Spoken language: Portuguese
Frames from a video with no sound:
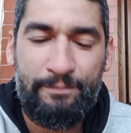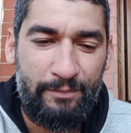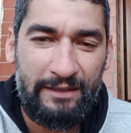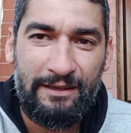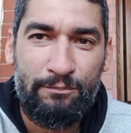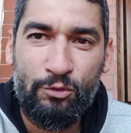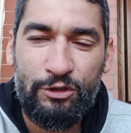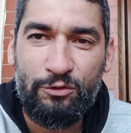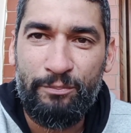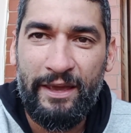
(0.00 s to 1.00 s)
Manda
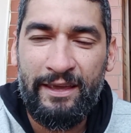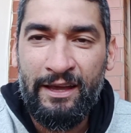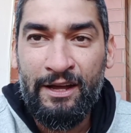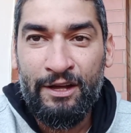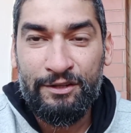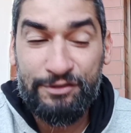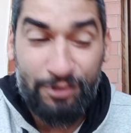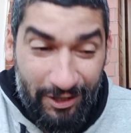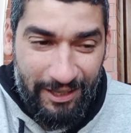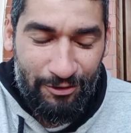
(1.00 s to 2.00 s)
muito bem,
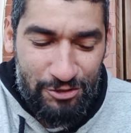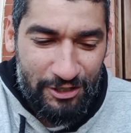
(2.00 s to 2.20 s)
só que aonde